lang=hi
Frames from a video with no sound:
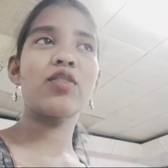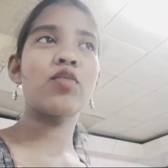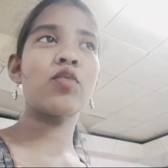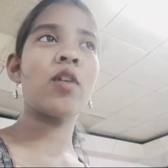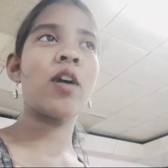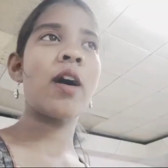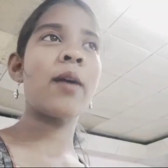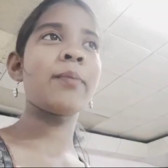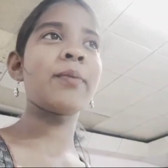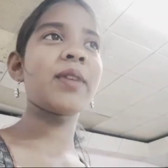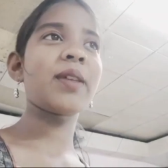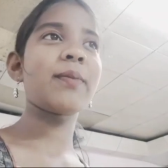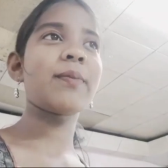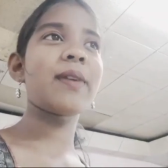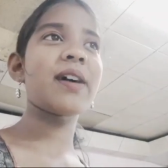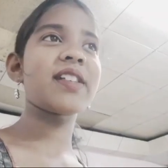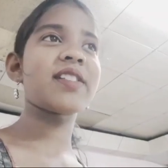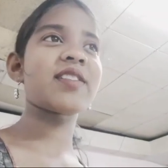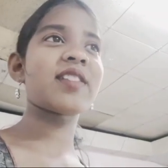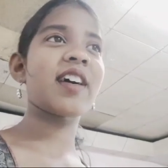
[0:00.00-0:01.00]
तो हम ही
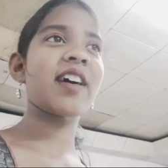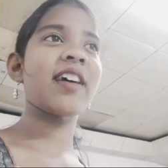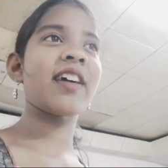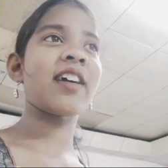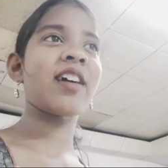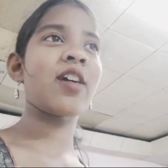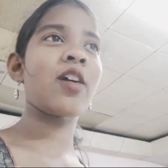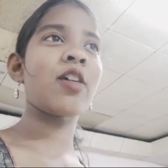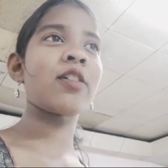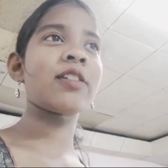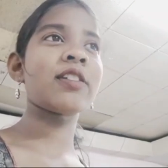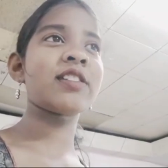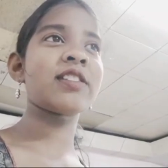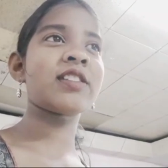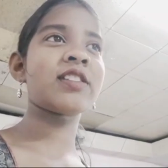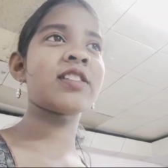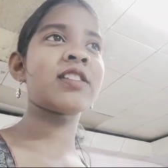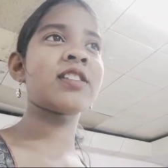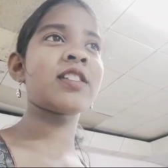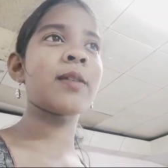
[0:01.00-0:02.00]
बस आया है और
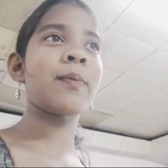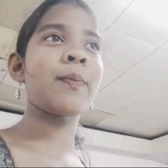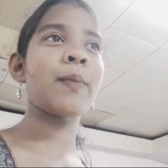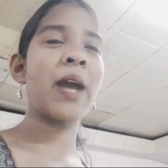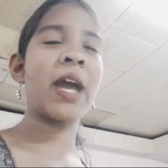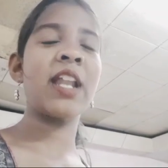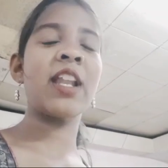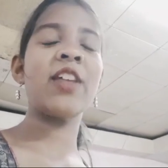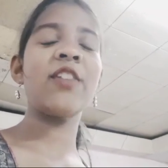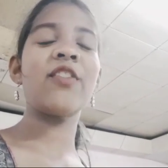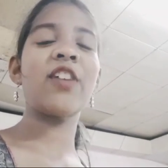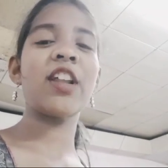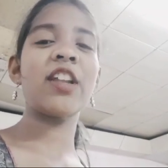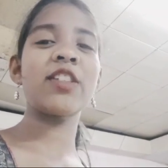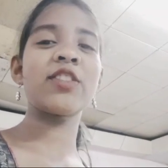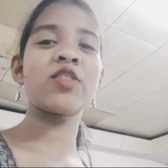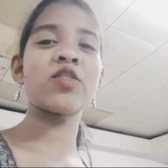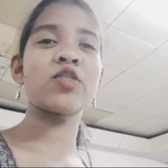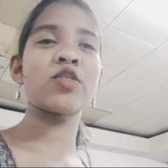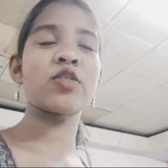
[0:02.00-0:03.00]
इससे पहले वाला
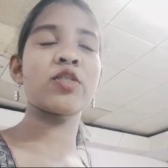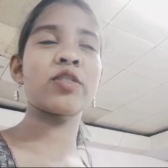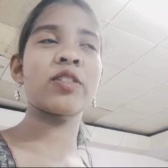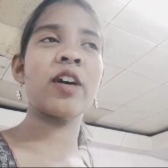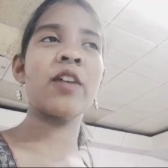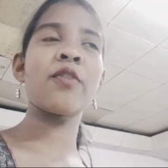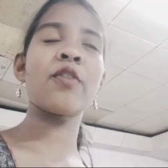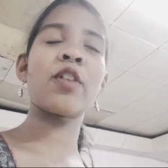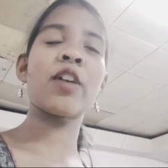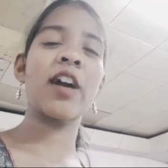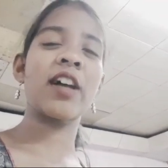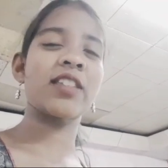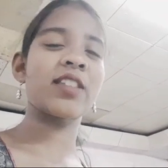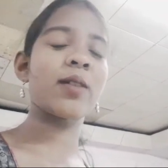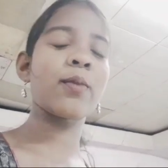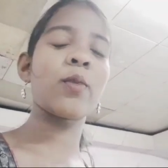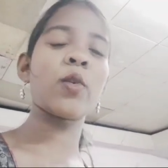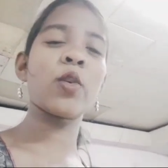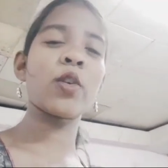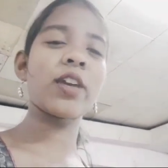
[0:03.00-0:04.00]
जो सो था वो
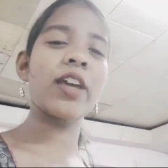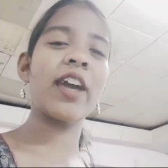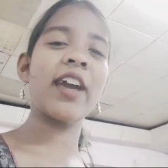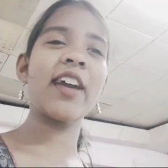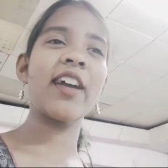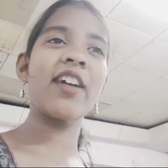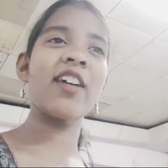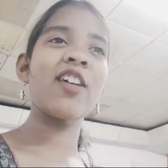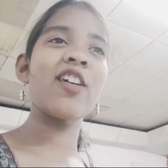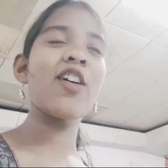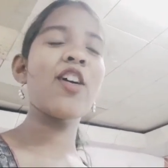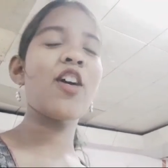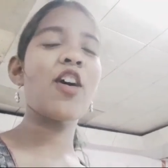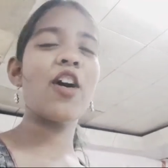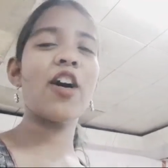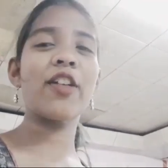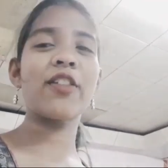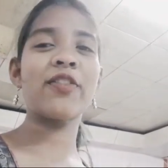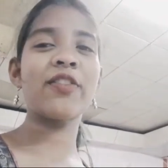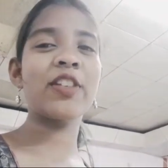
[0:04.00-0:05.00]
ख़त्म हो गया है
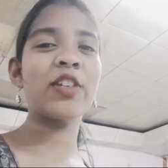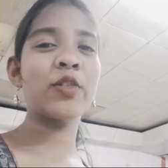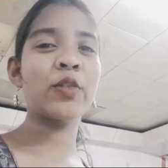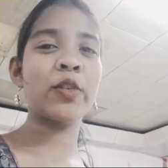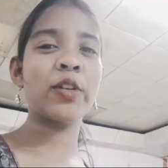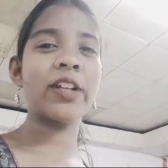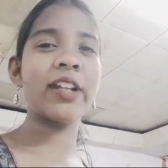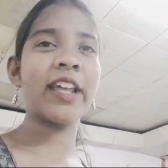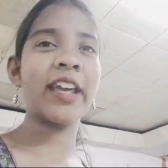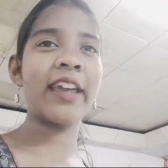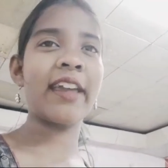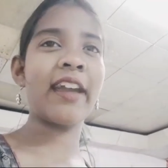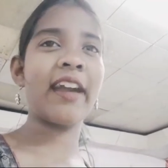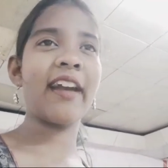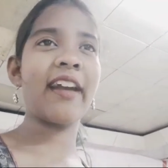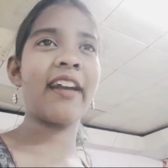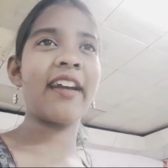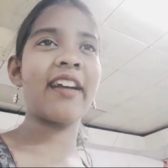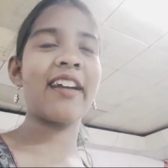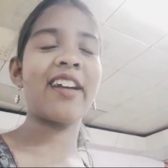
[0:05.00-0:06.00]
और फिर कोई नहीं
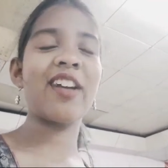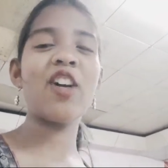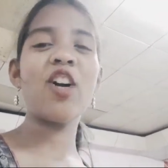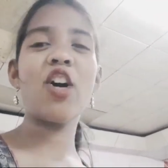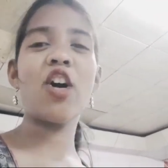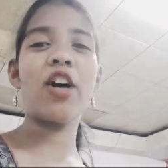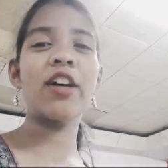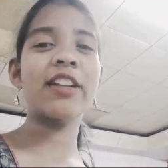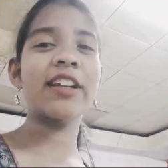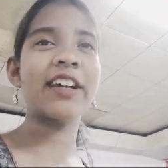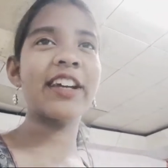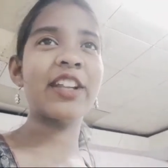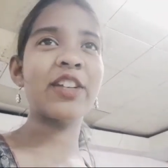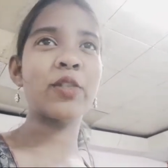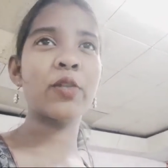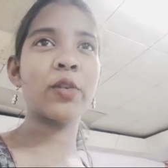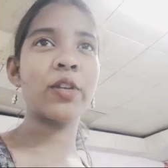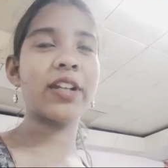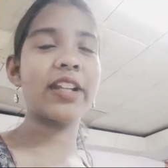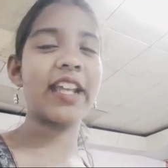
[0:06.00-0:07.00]
आया है और अगर
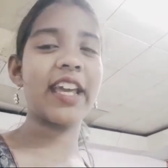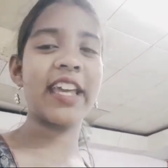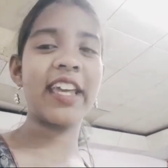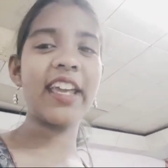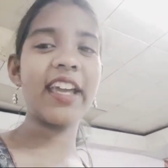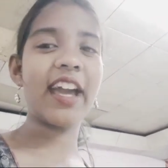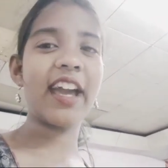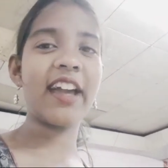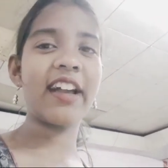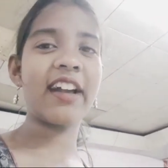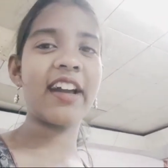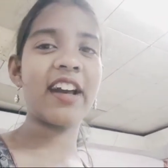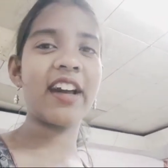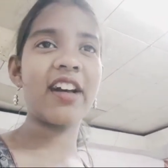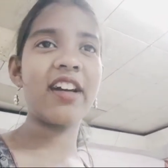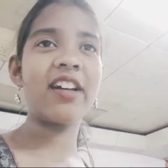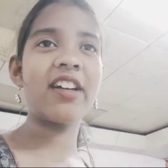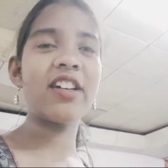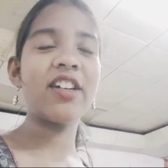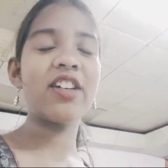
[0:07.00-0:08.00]
कोई नहीं आएगा
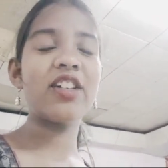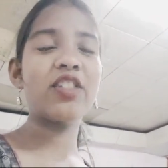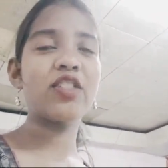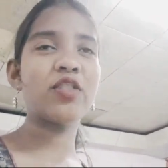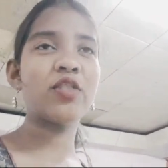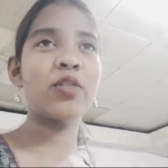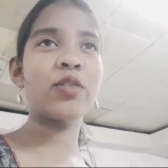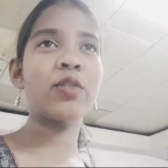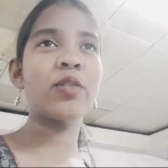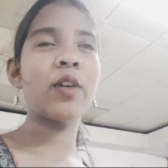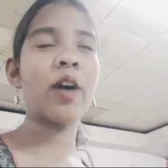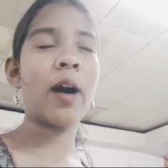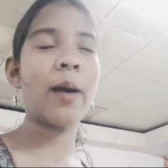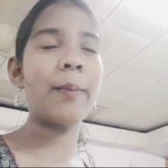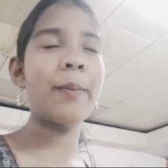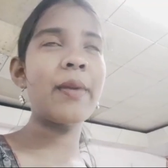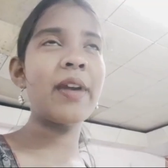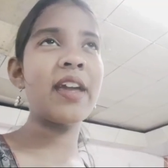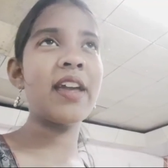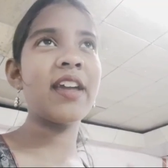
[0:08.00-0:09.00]
तो
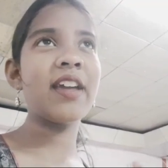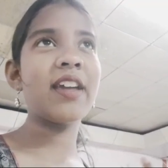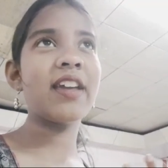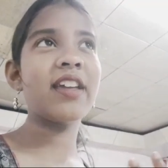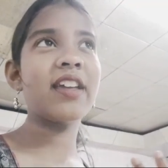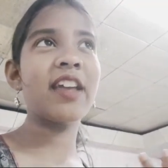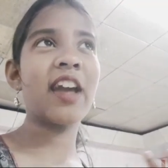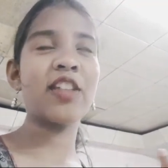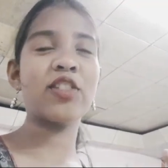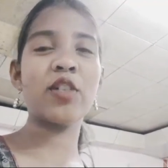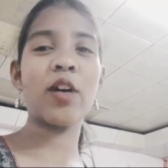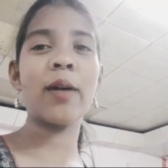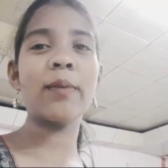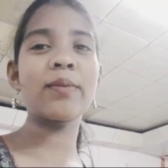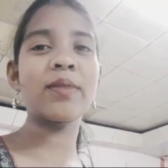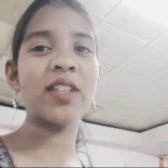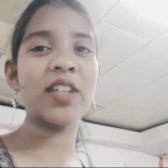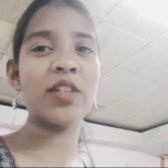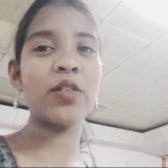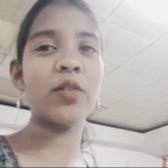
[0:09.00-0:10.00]
हमें या तो हम
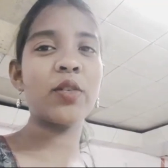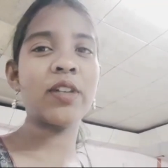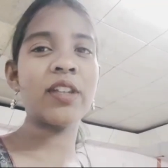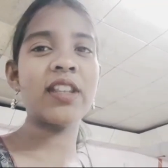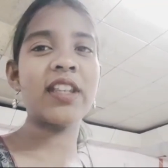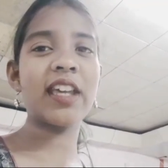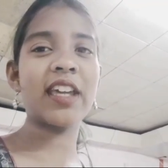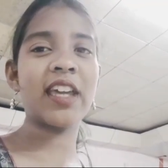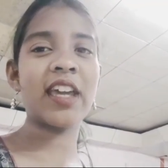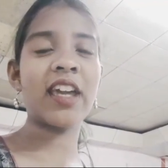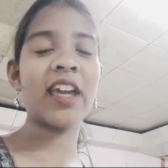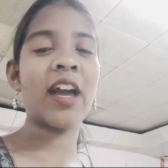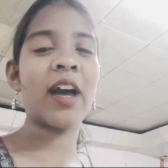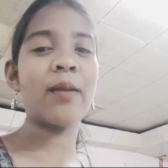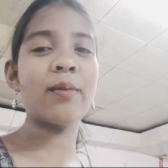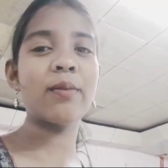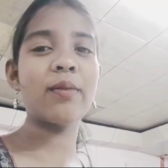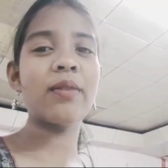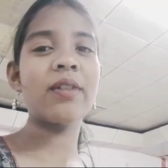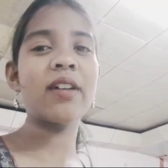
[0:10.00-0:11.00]
तीनों ही देखेंगे
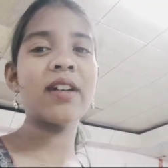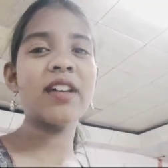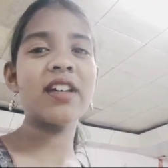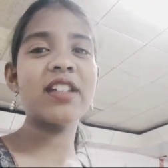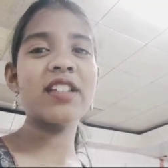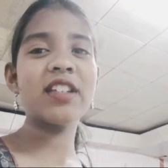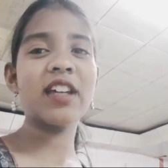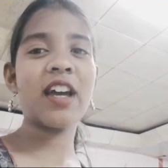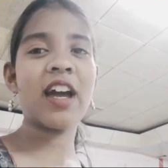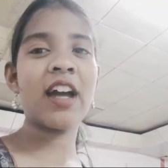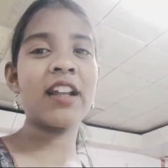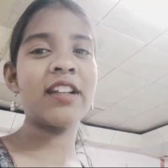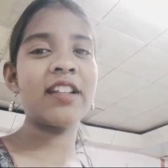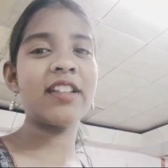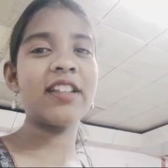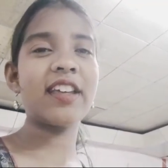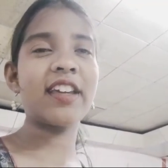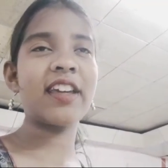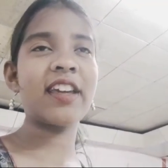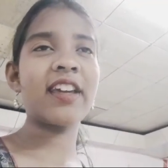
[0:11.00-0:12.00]
हम खाली
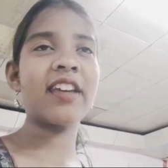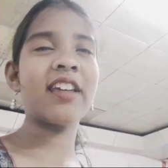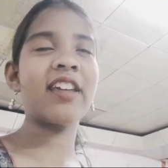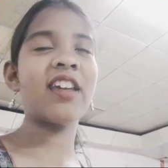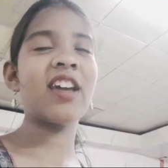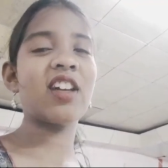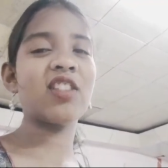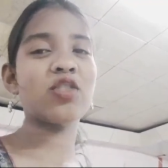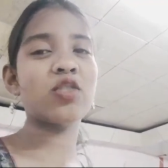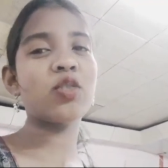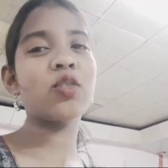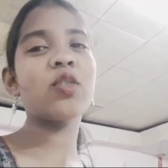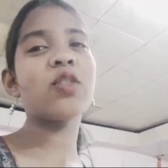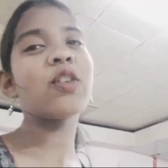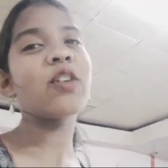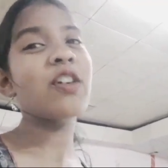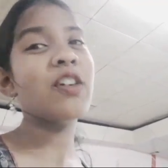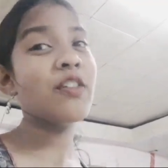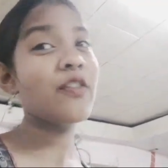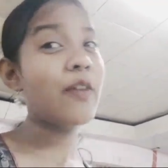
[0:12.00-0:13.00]
देखेंगे या तो
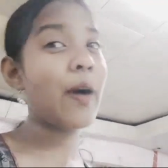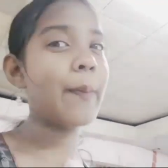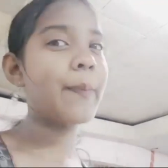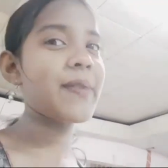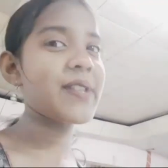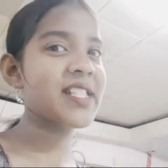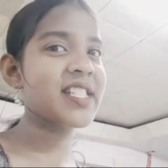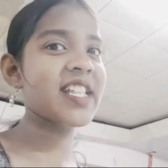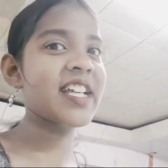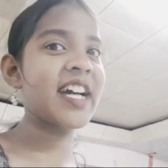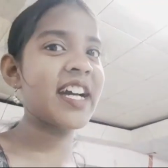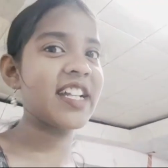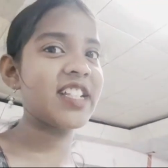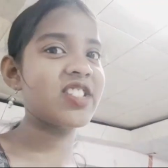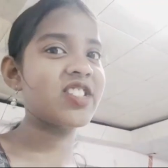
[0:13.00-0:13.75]
वापस घर